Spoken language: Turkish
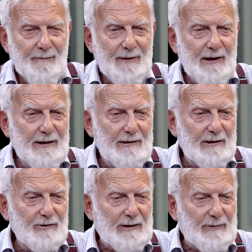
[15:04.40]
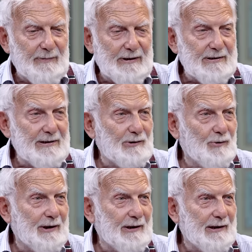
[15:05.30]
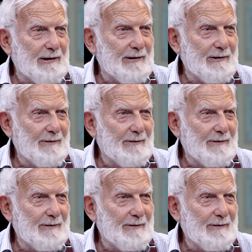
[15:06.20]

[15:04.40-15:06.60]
Ne kadar yapabilirsek o kadar.